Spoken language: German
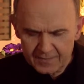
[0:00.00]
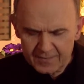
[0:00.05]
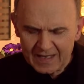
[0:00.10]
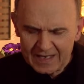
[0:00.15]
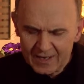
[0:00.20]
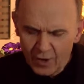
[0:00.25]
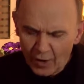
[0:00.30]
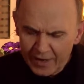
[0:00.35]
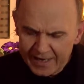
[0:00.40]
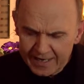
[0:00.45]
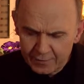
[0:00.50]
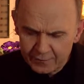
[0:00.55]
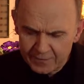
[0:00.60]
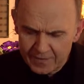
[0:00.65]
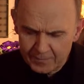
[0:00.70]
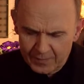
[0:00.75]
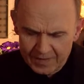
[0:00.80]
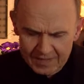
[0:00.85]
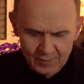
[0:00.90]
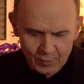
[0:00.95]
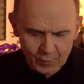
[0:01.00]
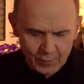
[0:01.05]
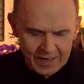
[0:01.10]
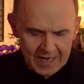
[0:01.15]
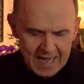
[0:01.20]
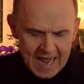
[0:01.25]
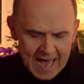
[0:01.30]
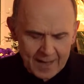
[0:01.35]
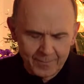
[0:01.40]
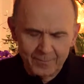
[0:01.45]
Die neuen
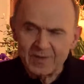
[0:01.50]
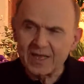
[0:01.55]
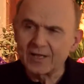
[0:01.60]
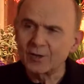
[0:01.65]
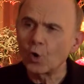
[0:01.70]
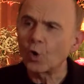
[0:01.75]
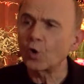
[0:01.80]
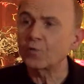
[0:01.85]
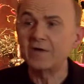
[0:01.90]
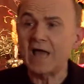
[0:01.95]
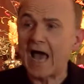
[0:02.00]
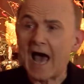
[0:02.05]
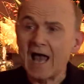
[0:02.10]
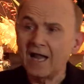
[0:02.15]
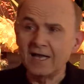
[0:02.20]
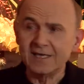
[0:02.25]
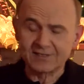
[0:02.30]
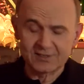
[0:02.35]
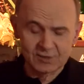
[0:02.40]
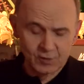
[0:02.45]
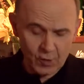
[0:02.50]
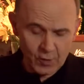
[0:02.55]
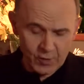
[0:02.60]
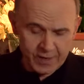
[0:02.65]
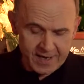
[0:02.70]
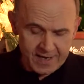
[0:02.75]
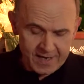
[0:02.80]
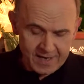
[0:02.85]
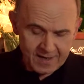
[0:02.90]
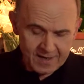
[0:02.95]
Verbindungen haben jedoch, wie alles
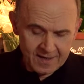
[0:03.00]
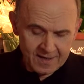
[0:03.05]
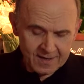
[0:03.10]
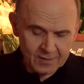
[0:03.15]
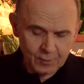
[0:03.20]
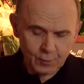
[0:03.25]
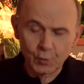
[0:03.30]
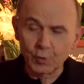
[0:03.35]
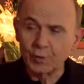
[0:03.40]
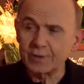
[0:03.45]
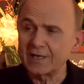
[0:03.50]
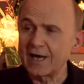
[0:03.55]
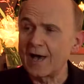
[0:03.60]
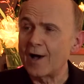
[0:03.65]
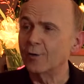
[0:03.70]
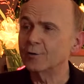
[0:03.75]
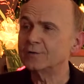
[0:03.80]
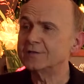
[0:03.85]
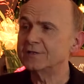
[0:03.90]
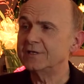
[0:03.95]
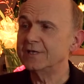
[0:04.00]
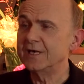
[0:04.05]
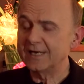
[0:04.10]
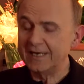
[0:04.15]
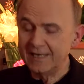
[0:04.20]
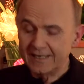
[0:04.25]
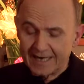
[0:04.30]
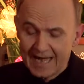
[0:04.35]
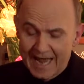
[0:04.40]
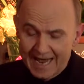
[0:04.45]
Neue, durchaus
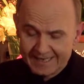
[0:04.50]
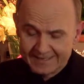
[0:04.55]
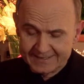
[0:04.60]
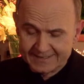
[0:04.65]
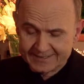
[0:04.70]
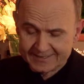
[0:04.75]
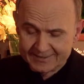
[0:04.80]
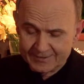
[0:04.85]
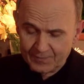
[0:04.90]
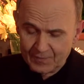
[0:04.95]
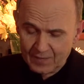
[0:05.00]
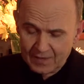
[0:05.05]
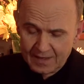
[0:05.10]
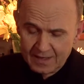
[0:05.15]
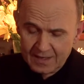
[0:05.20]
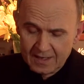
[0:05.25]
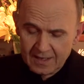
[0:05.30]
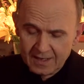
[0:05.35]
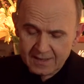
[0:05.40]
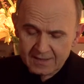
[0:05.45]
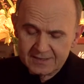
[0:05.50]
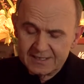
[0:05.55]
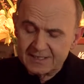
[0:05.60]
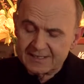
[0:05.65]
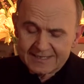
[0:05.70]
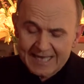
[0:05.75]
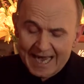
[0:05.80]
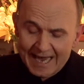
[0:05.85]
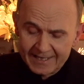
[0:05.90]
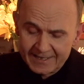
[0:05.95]
ihren Reiz. Sie
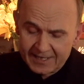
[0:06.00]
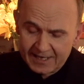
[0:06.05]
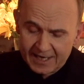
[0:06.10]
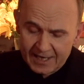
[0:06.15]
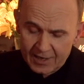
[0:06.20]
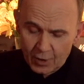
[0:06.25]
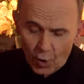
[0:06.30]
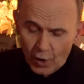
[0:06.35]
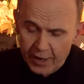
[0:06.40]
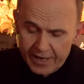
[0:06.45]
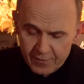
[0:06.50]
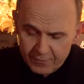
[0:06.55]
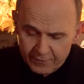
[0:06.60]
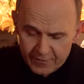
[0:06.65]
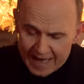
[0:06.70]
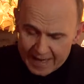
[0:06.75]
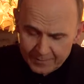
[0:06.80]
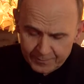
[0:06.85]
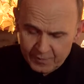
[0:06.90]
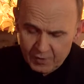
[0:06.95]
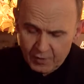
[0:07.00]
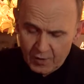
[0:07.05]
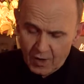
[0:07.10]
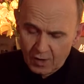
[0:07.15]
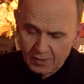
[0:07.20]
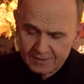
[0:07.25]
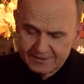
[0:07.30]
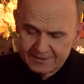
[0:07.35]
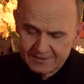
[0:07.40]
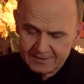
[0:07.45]
zeitigen neue
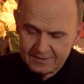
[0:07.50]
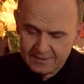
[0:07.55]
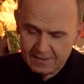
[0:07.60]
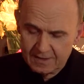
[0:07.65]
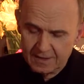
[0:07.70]
Farbnuancen,